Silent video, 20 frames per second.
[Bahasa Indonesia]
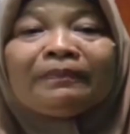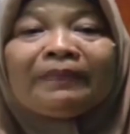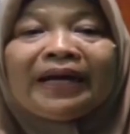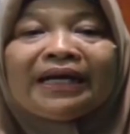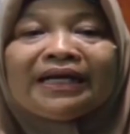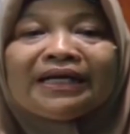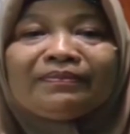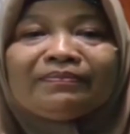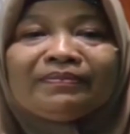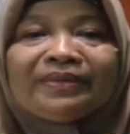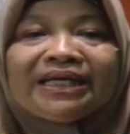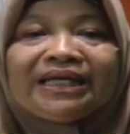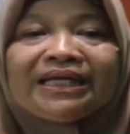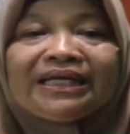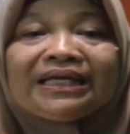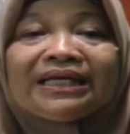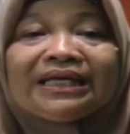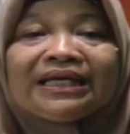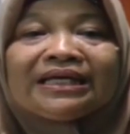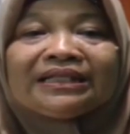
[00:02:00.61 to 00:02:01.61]

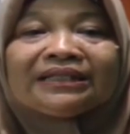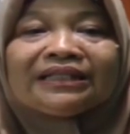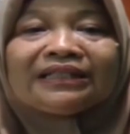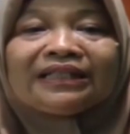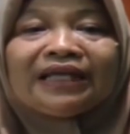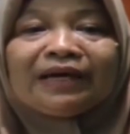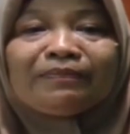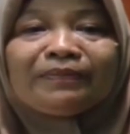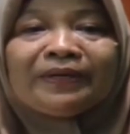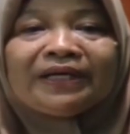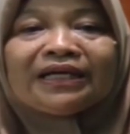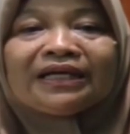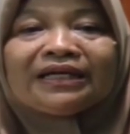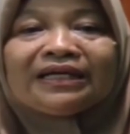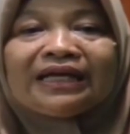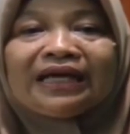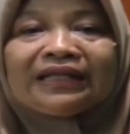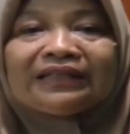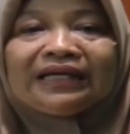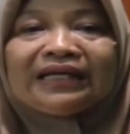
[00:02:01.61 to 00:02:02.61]
pandemi, tetapi
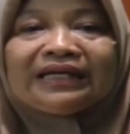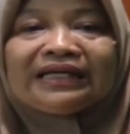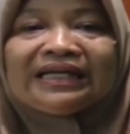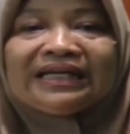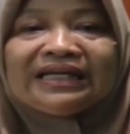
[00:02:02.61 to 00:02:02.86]
kegiatan